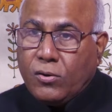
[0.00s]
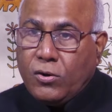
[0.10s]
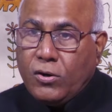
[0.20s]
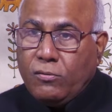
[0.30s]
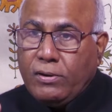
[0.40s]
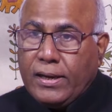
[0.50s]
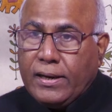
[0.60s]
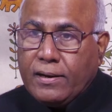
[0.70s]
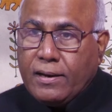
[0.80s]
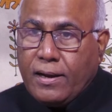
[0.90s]
రెండు వేల
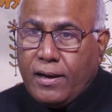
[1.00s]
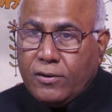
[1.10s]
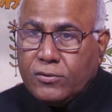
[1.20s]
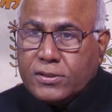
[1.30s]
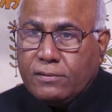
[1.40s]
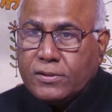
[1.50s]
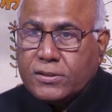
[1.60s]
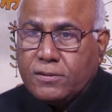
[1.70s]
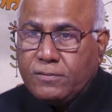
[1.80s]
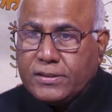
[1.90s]
నాలుగు
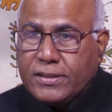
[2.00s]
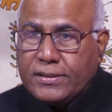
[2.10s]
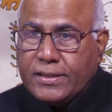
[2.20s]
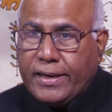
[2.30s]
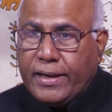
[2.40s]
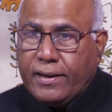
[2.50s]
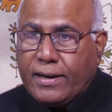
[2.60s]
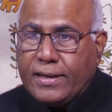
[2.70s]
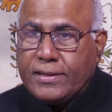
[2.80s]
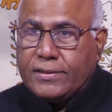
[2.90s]
సంవత్సరం వచ్చేసరికి
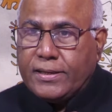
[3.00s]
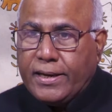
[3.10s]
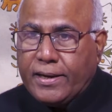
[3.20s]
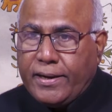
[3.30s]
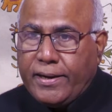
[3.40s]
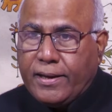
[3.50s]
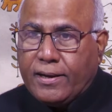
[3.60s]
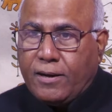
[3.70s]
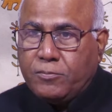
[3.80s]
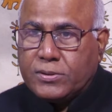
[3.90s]
రాజశేఖర రెడ్డి
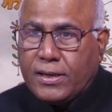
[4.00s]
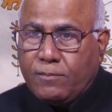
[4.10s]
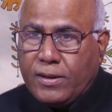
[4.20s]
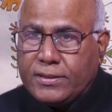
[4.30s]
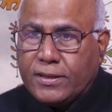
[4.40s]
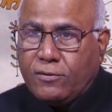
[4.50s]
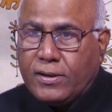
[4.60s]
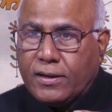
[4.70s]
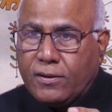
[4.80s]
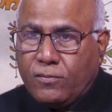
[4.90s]
కాపు సామాజిక
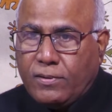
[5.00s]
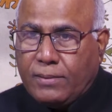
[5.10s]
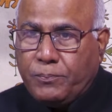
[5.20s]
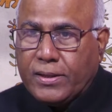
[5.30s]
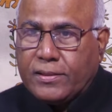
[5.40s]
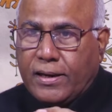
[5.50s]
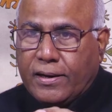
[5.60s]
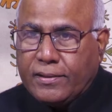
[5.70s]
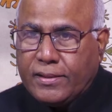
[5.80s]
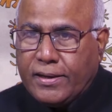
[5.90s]
వర్గం వా
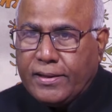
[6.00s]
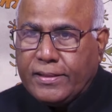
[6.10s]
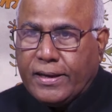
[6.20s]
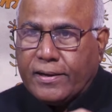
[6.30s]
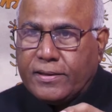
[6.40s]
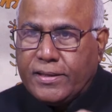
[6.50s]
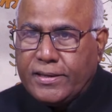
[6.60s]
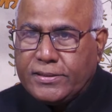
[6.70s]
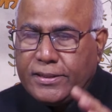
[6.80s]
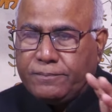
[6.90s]
పెద్దలనందరినీ దగ్గర
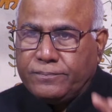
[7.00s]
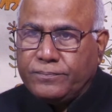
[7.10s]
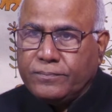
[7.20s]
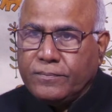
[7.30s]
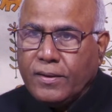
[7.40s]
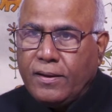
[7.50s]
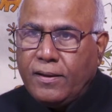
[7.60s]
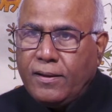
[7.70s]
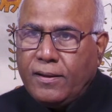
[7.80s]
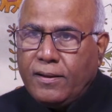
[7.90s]
తీసి
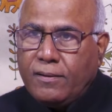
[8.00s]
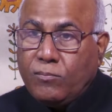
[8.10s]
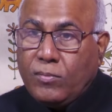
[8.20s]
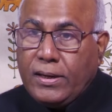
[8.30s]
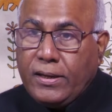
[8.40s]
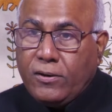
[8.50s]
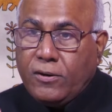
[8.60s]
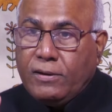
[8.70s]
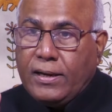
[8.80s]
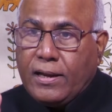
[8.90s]
మళ్ళీ
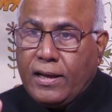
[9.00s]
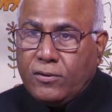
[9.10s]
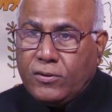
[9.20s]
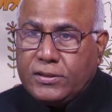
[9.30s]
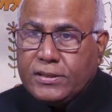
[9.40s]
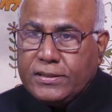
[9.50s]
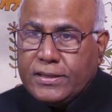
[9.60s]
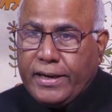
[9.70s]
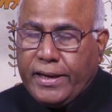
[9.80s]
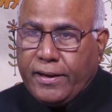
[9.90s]
రెండు వేల నాలుగు
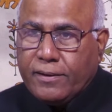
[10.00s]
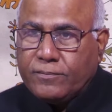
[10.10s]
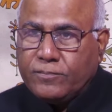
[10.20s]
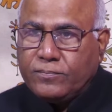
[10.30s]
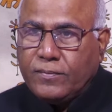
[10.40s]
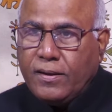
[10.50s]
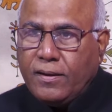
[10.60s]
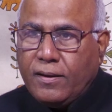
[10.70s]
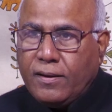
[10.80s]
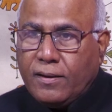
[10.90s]
వచ్చేసరికి
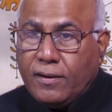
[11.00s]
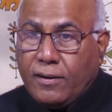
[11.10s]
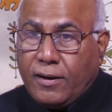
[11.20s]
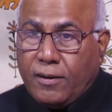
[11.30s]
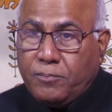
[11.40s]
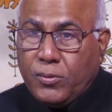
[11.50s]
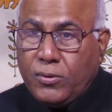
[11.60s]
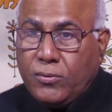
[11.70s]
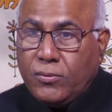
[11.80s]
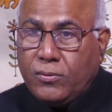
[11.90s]

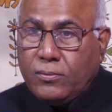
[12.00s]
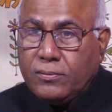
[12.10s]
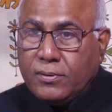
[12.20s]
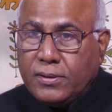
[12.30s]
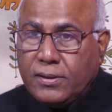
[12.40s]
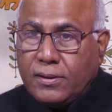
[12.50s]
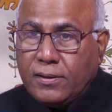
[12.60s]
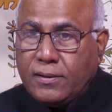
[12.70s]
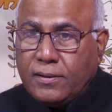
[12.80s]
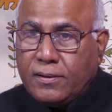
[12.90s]
కాపులు
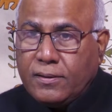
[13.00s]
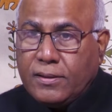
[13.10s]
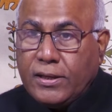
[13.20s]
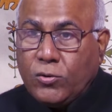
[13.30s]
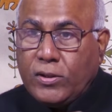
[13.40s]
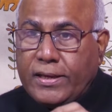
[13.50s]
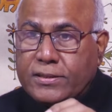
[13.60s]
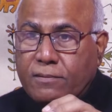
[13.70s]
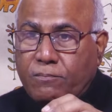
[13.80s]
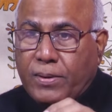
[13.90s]

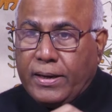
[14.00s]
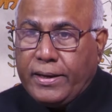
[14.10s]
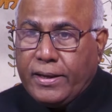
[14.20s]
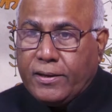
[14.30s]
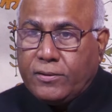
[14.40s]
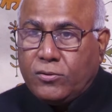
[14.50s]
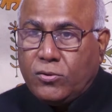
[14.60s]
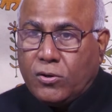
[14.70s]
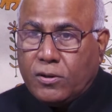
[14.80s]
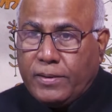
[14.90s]
తెలుగుదేశం పార్టీకి
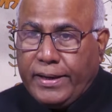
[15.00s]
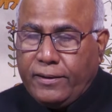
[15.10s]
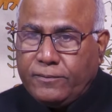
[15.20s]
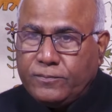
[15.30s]
దూరమై